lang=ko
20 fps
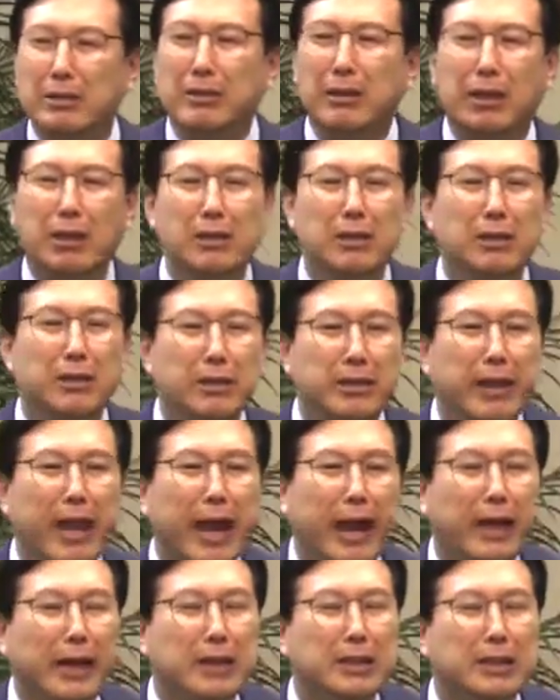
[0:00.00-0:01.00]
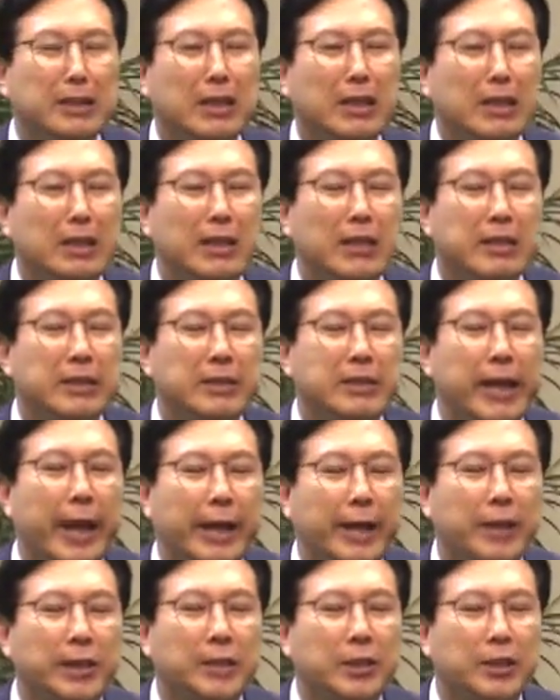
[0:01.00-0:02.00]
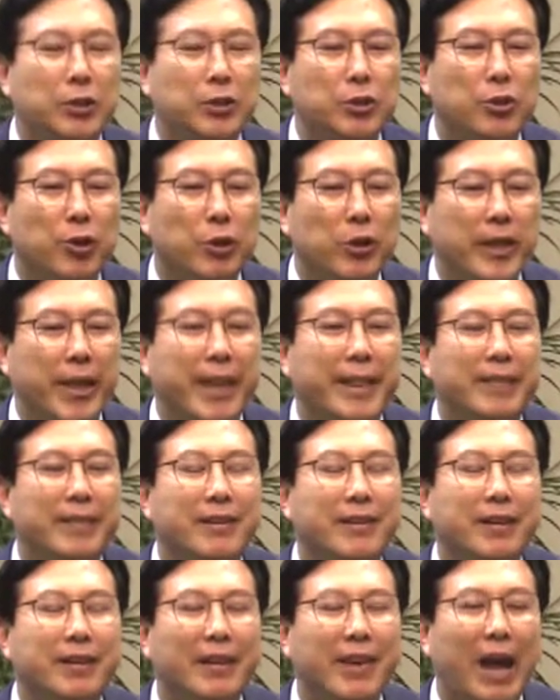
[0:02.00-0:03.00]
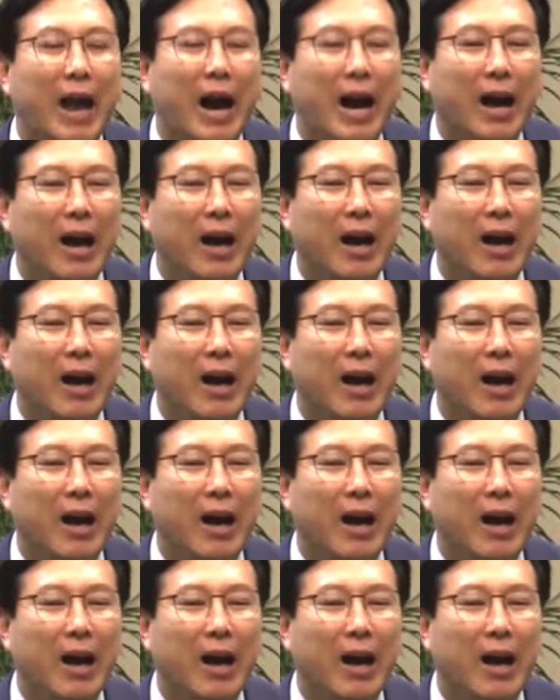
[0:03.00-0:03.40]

털, 내 것이 내 것은요 개떡이야.